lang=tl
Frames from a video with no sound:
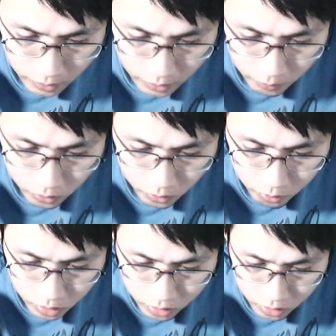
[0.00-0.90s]
tapos yung
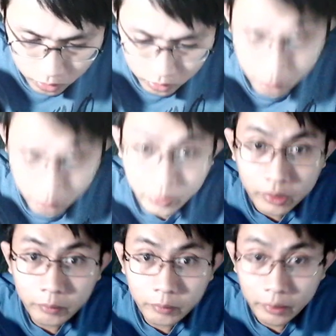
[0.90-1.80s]
boss ko, with
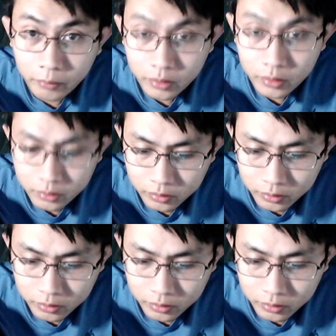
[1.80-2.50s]
my boss.